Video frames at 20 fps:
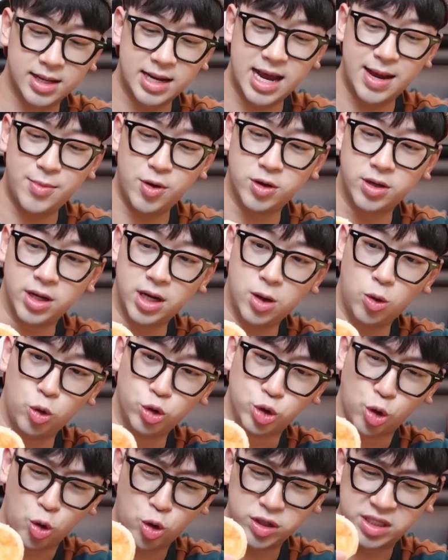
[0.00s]
đây mọi người ơi ôi
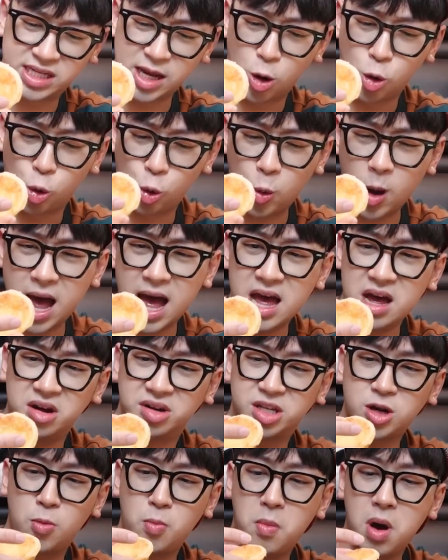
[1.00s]
trời ơi dầu quá ở
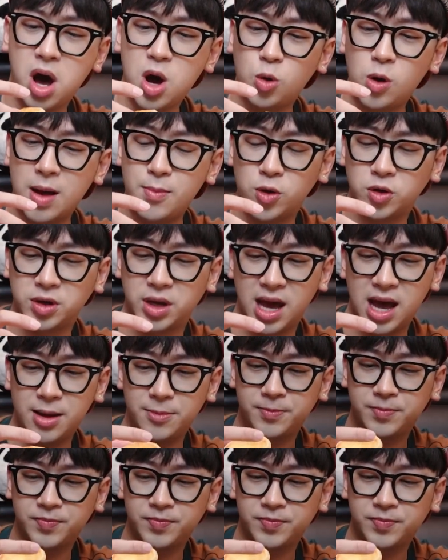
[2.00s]
trong mỡ quá mọi người ạ